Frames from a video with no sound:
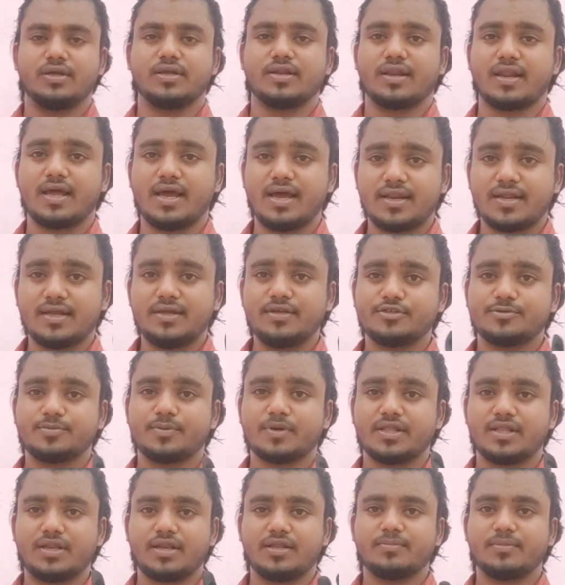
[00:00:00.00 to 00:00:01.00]
ரேராக யூஸ்
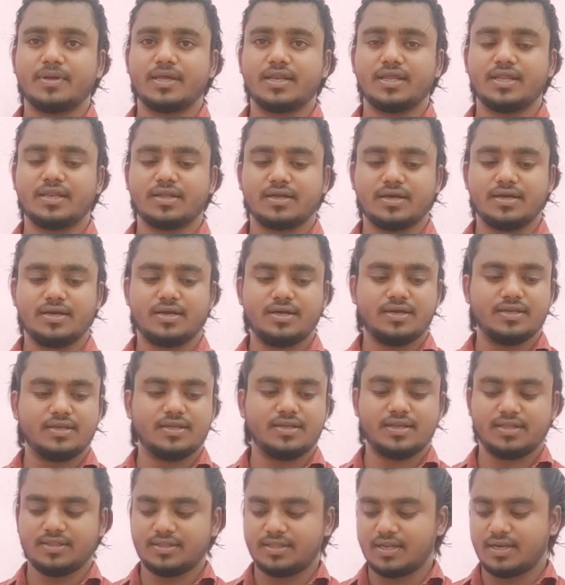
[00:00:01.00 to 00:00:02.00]
பண்ணதால் அந்த மாதிரி இருக்கா
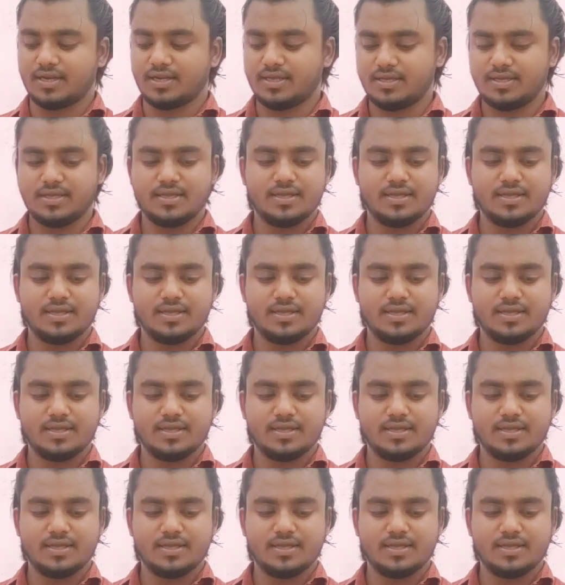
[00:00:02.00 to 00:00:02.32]
என்னன்னு தெரில